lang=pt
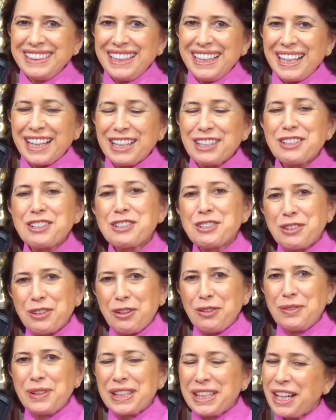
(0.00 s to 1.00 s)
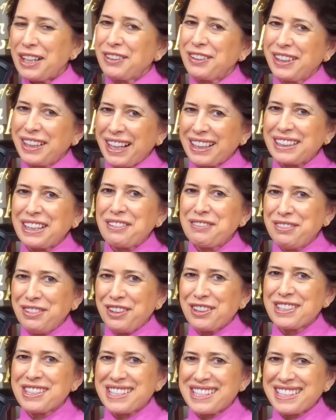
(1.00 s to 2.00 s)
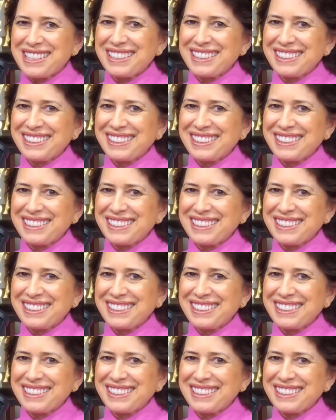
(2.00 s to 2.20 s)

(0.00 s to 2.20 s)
Ela descobre que agora ela tem voz.